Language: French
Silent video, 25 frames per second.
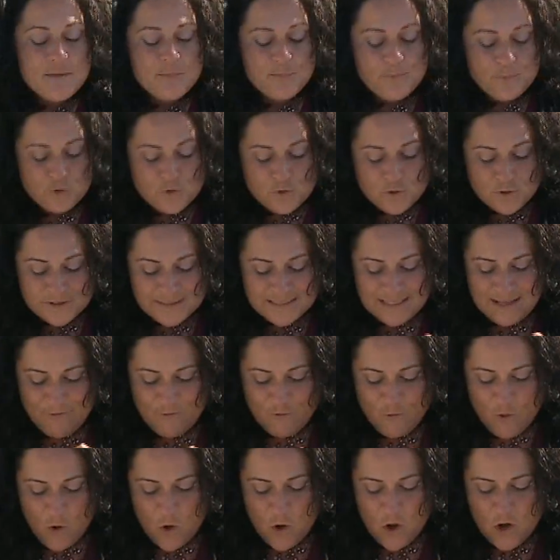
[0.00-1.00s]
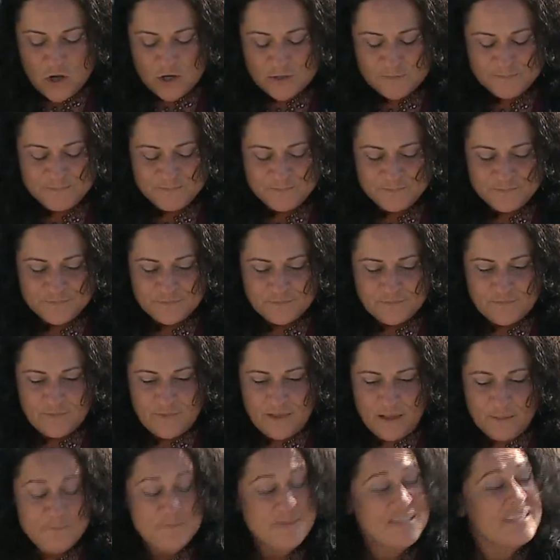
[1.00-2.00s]
Pour savoir
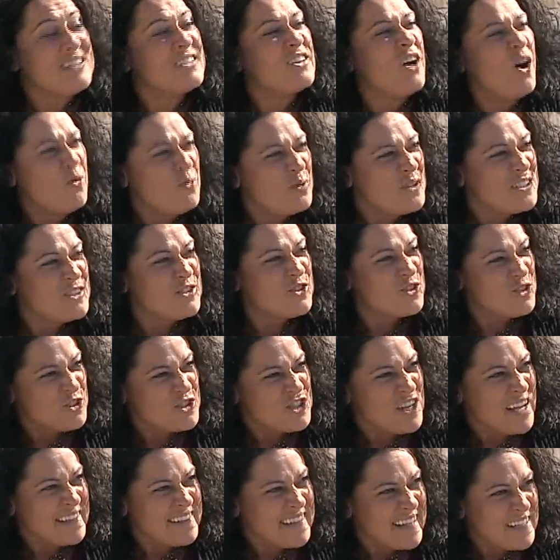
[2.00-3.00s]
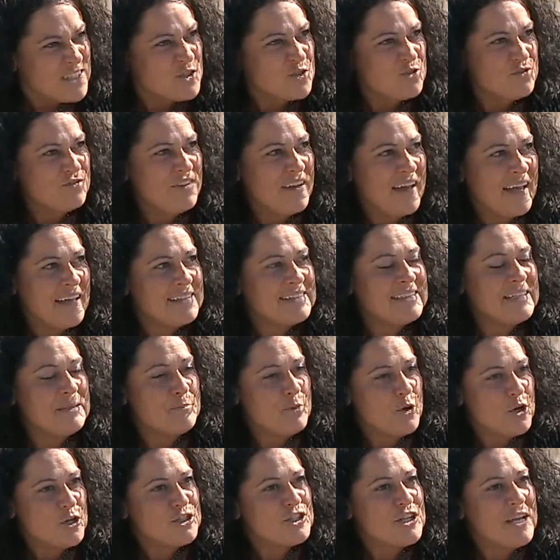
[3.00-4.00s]
puis, ah oui, ce que j'entends souvent des
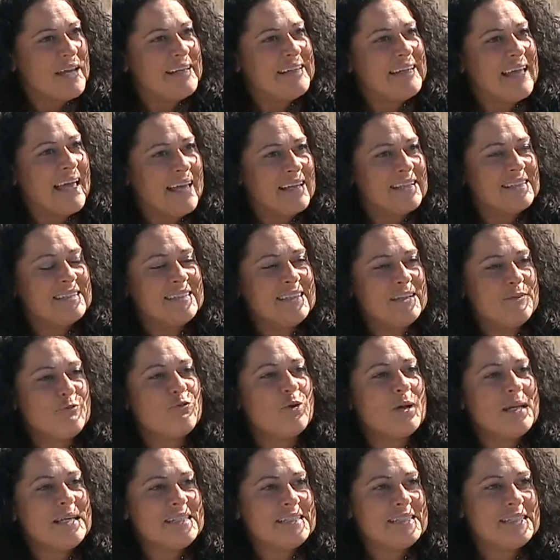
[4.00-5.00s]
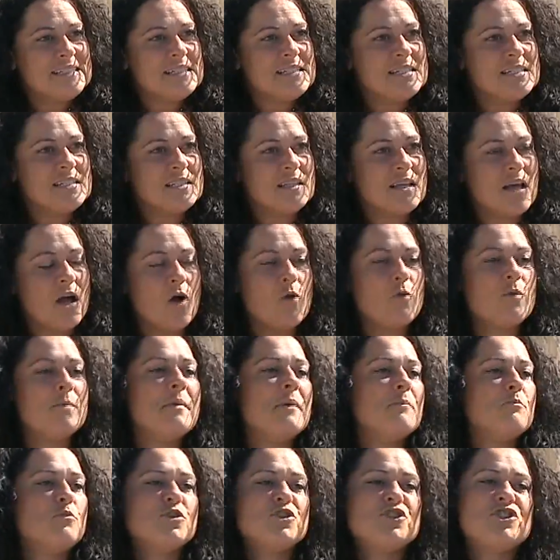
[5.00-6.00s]
proches aidants, des fois, ils disent Ah oui,
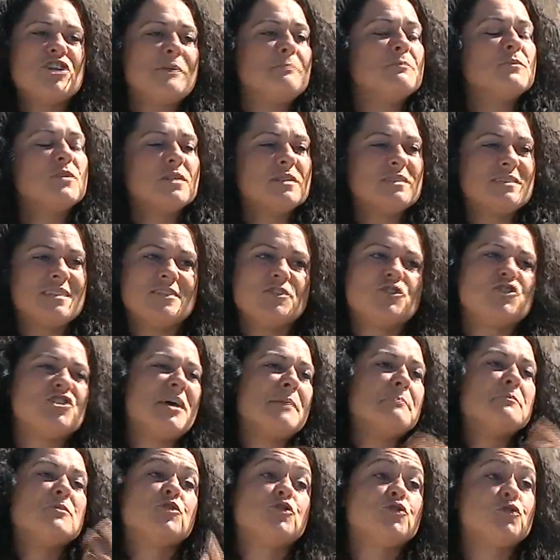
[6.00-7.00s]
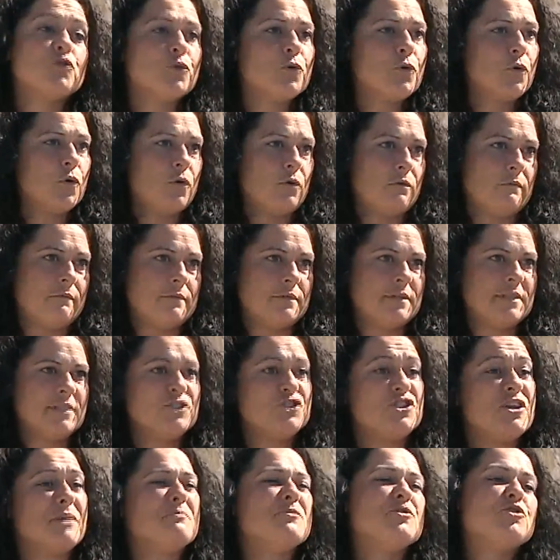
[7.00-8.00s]
mais moi, j'aime, ça. j'aime
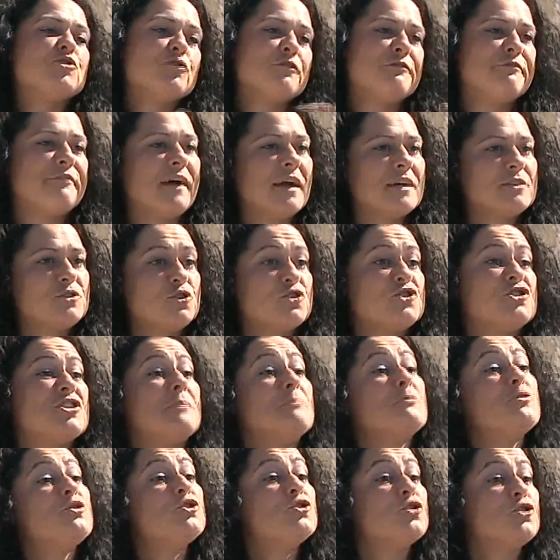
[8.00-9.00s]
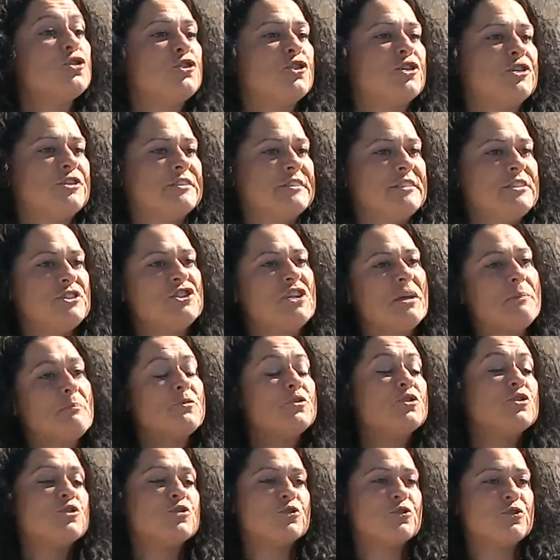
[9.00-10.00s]
ça faire ça, j'aime ça donner, j'aime
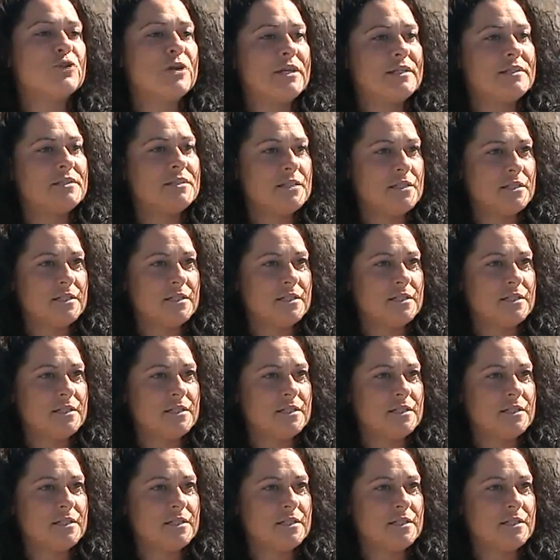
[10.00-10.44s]
ça être.